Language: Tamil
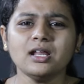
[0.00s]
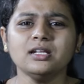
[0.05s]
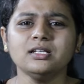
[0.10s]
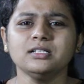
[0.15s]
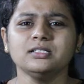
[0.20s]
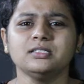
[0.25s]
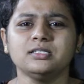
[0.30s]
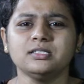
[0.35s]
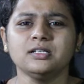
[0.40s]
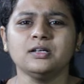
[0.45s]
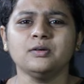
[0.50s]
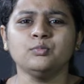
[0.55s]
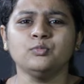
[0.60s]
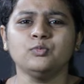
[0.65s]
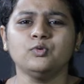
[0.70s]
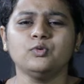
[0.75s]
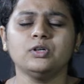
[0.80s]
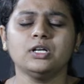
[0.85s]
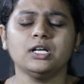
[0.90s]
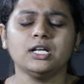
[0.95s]
லட்சியம்
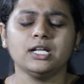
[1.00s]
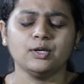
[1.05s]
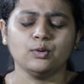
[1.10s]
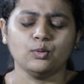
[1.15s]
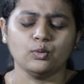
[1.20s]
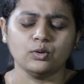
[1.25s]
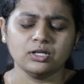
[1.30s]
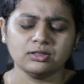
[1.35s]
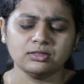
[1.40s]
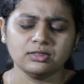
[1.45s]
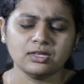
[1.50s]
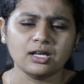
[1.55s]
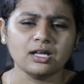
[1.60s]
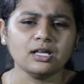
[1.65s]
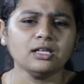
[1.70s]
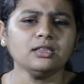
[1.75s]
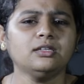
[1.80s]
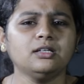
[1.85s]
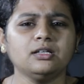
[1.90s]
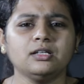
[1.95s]
ஊழலை ஒழித்தே
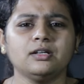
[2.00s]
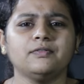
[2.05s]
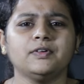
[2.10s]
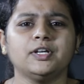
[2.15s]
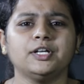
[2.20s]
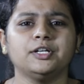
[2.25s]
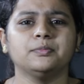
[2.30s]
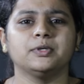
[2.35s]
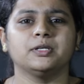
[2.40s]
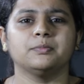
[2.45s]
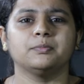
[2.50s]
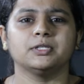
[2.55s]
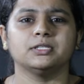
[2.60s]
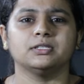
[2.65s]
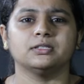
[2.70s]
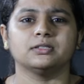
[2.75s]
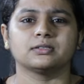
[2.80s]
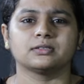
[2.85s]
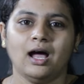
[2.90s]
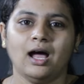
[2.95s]
தீர வேண்டும் என்பது